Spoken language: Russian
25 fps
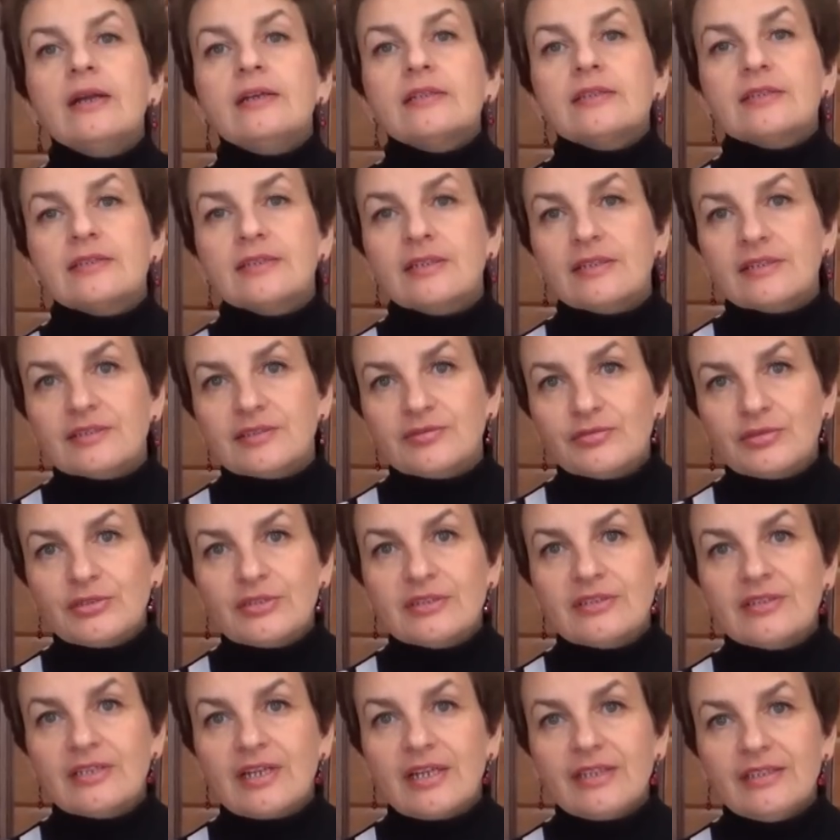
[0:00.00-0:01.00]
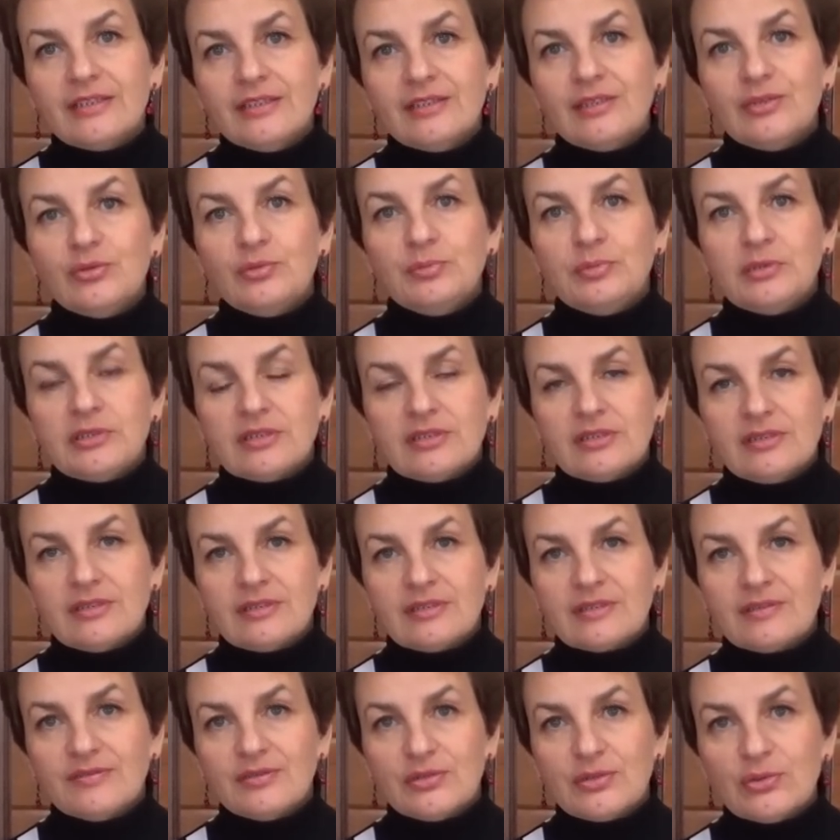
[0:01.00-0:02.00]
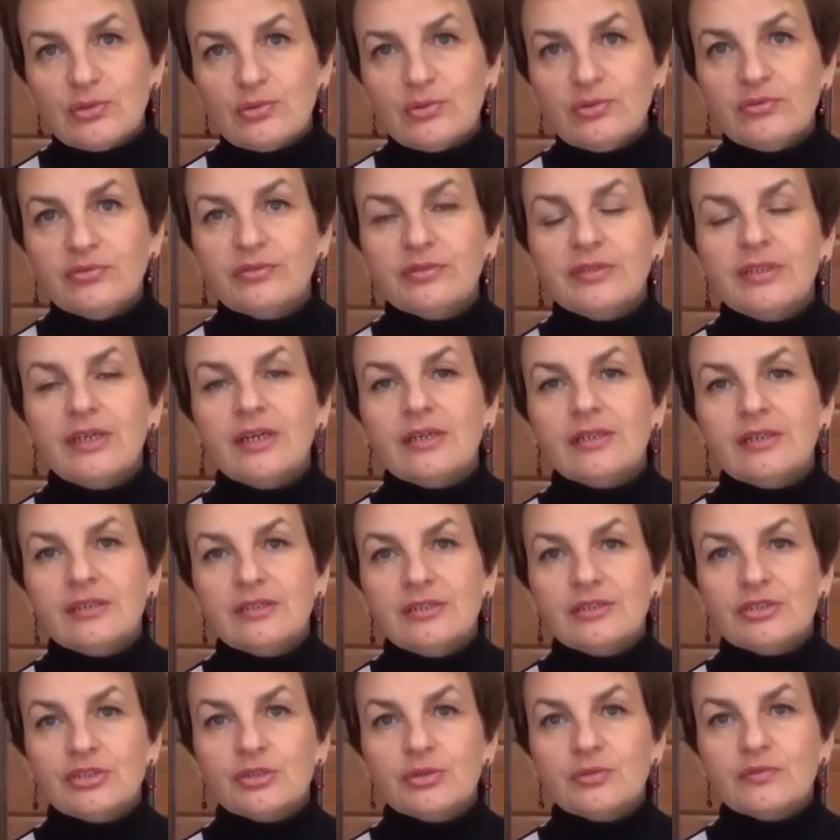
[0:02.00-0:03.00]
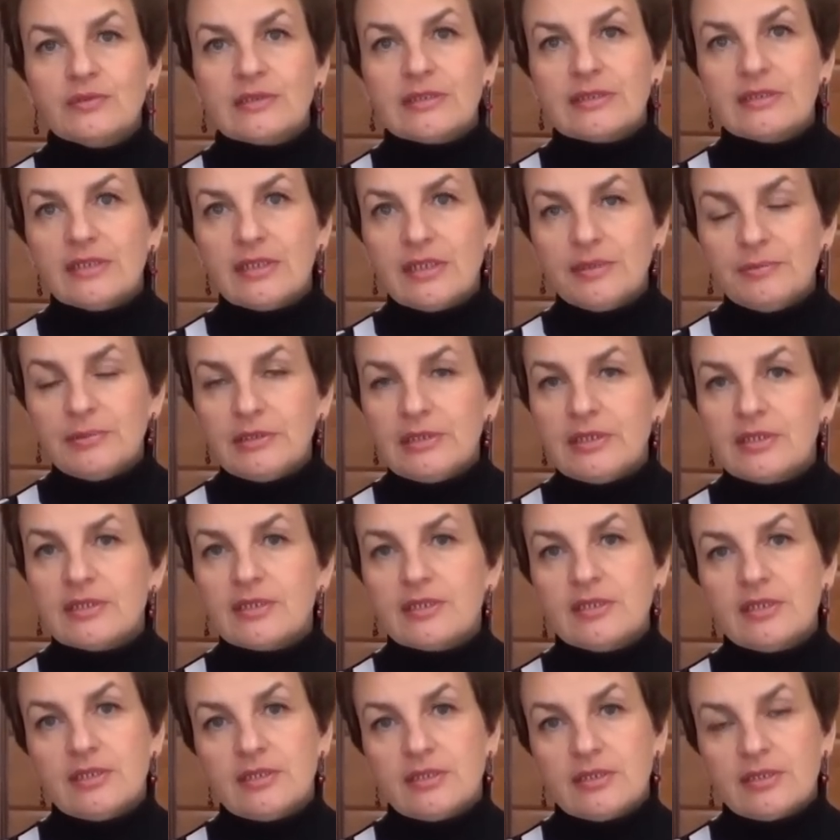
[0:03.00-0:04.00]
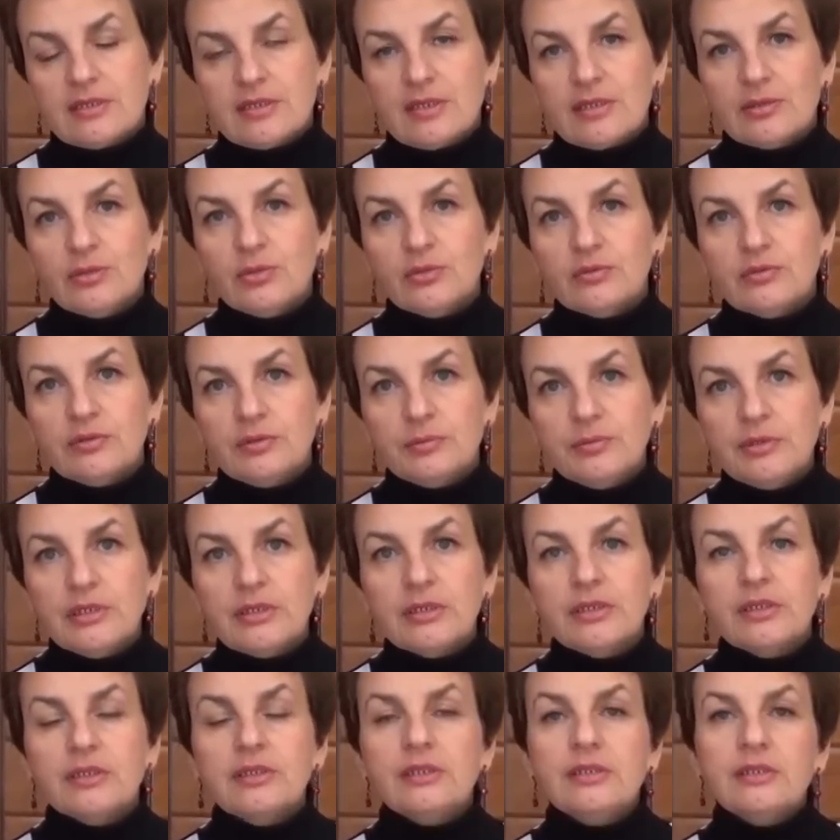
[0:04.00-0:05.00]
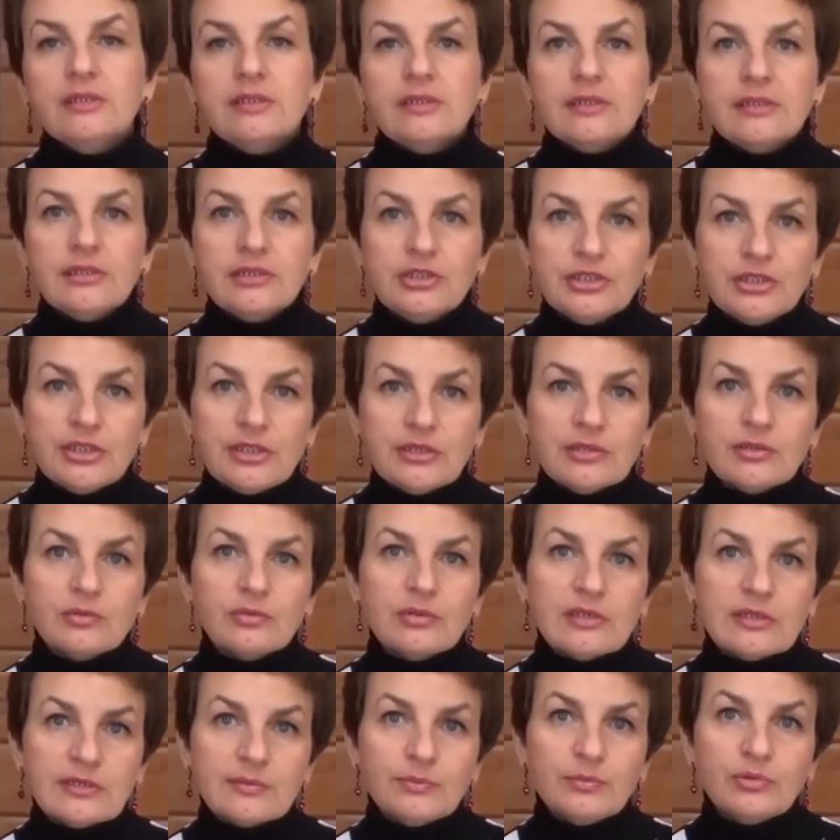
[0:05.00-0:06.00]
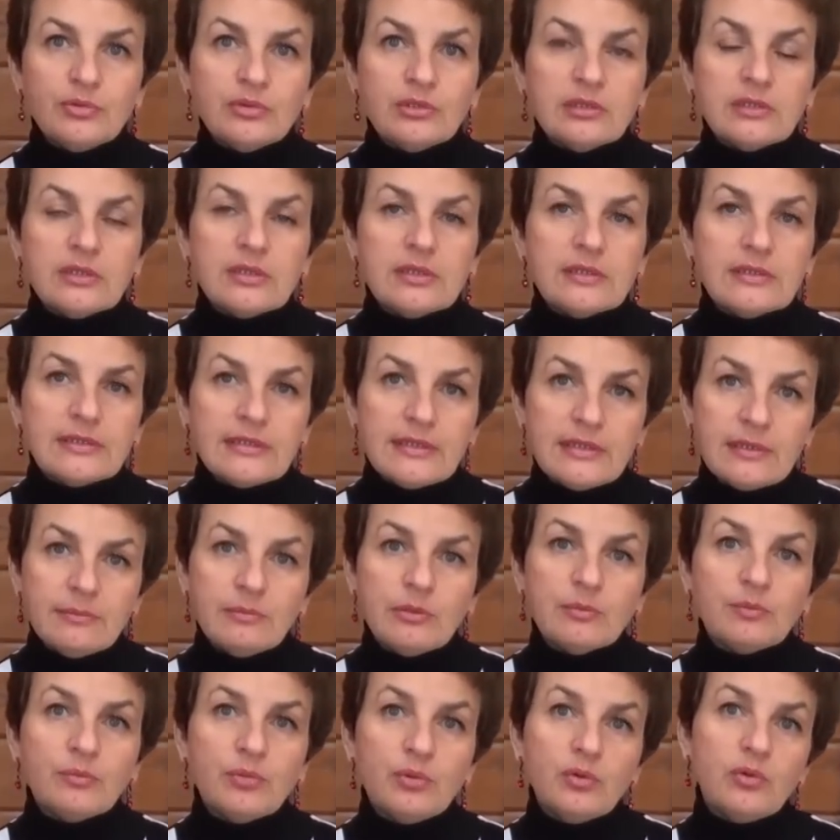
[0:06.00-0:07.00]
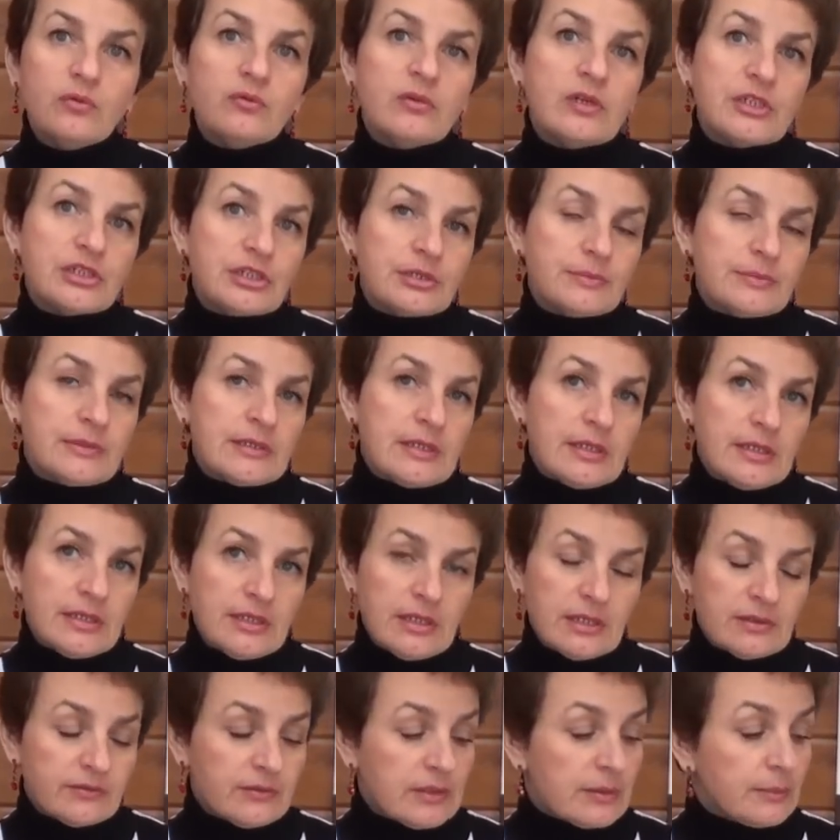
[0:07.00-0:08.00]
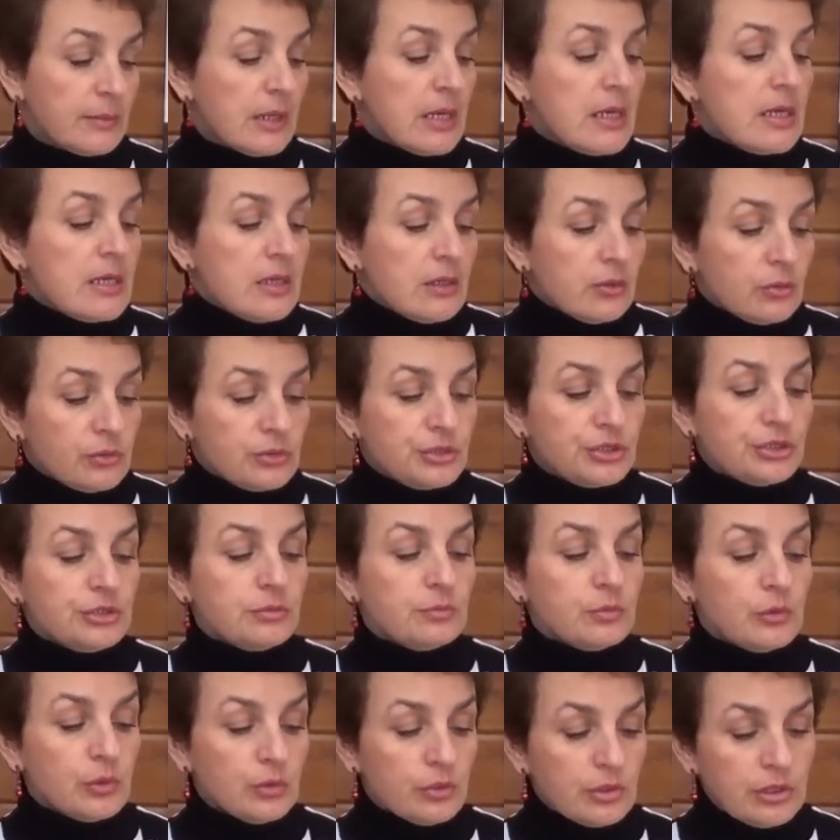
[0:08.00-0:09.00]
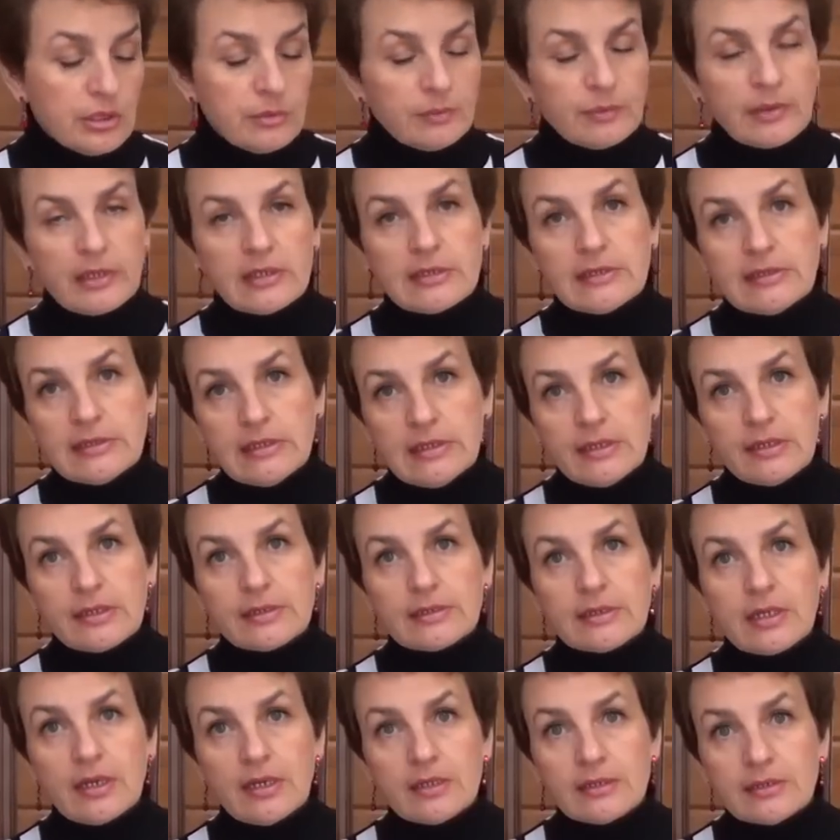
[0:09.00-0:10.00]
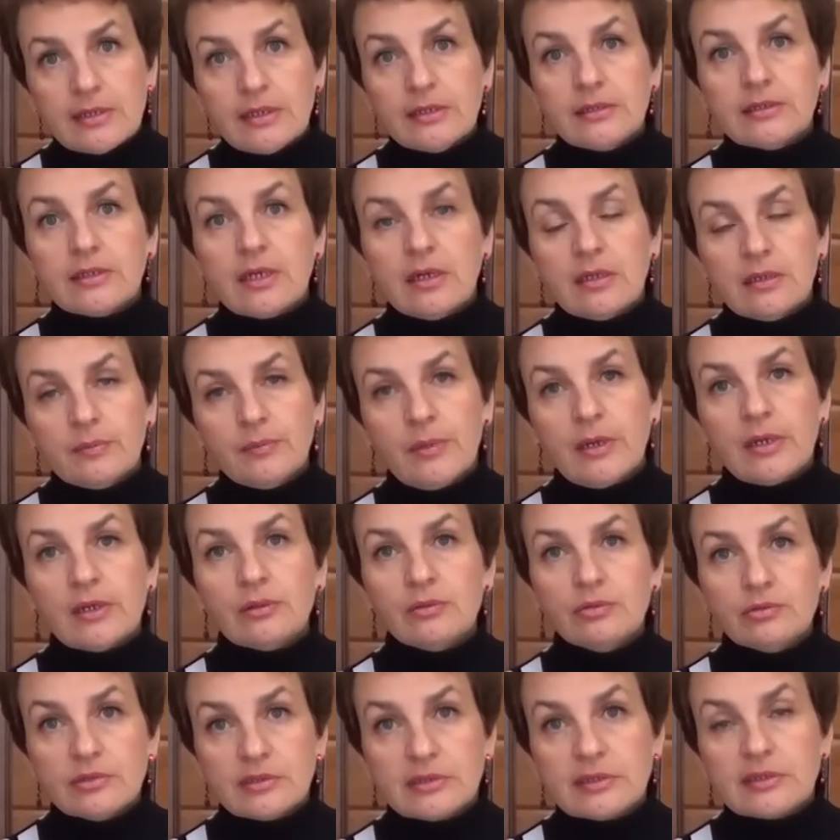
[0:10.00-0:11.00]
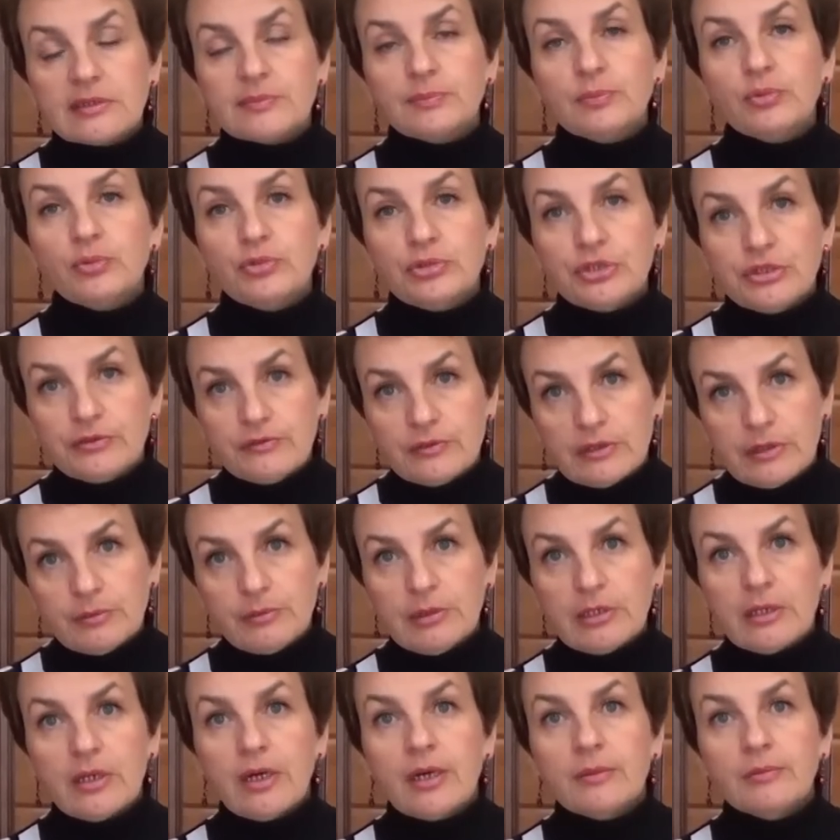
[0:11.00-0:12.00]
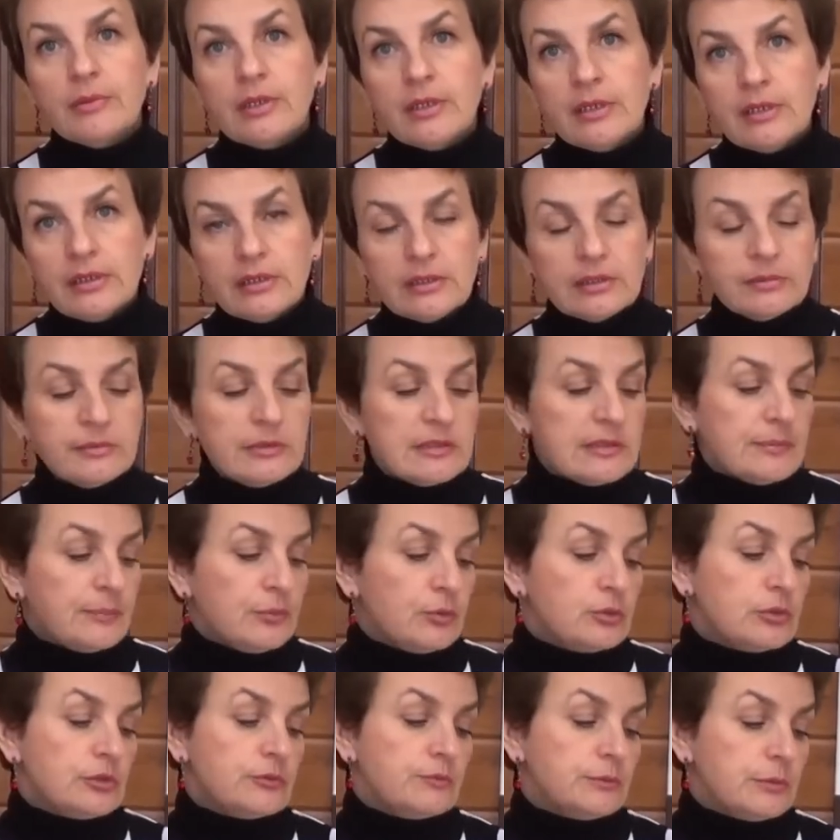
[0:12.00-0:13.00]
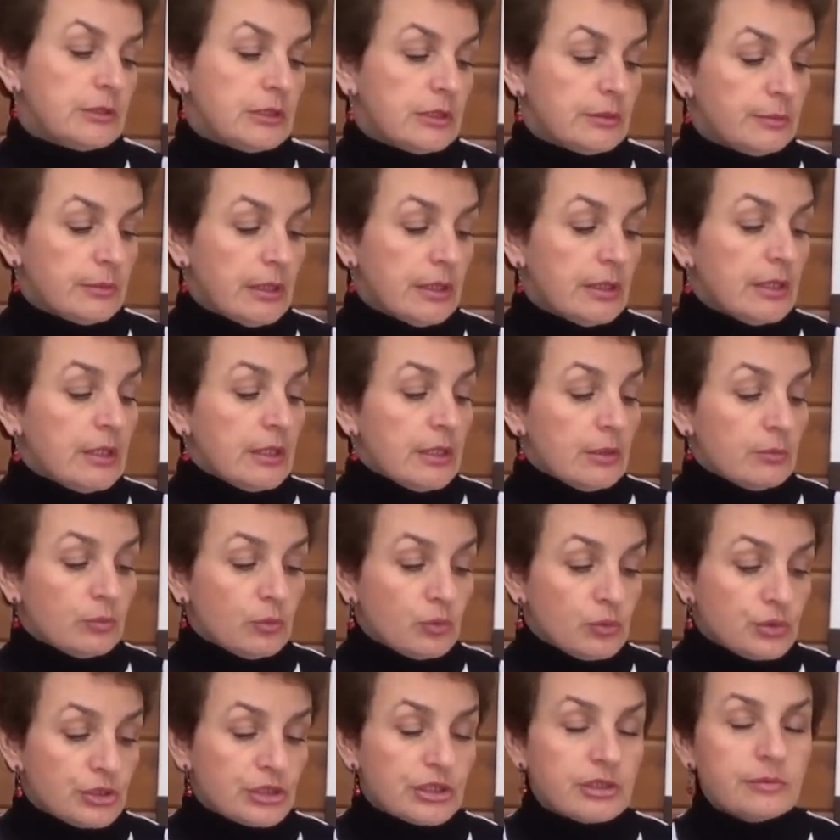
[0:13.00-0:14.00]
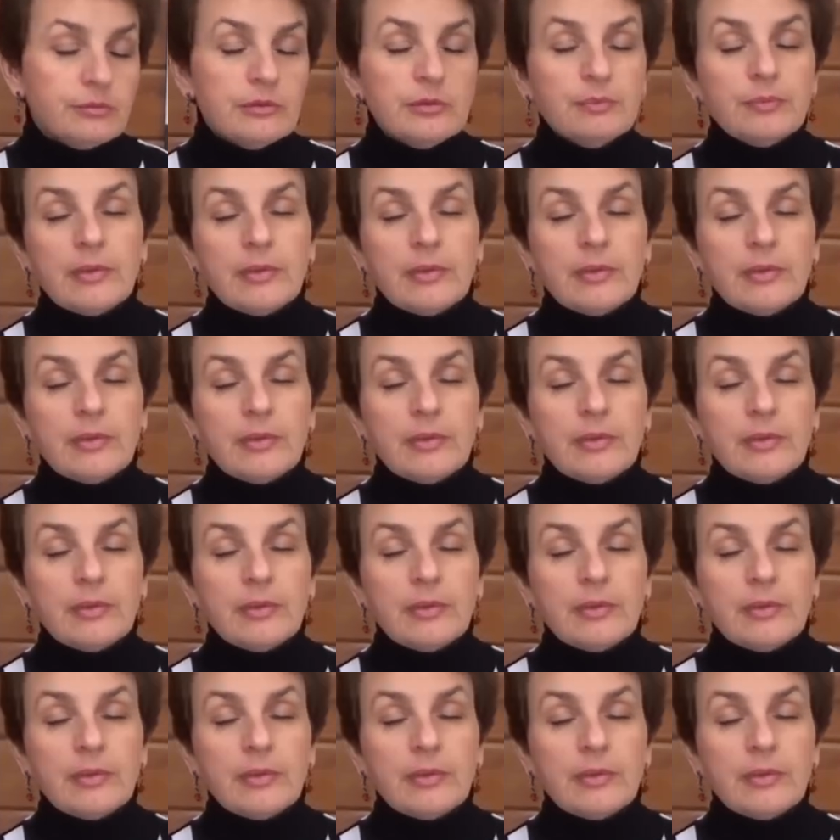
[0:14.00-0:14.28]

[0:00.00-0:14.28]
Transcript: Здравствуйте, дорогие любители цветов! Я рада, что вы с нами на сайте Садовый мир. И сейчас у нас будет тема по вашим заявкам. Очень многие просили рассказать, как бороться с почвенными комариками, с почвенными мушками.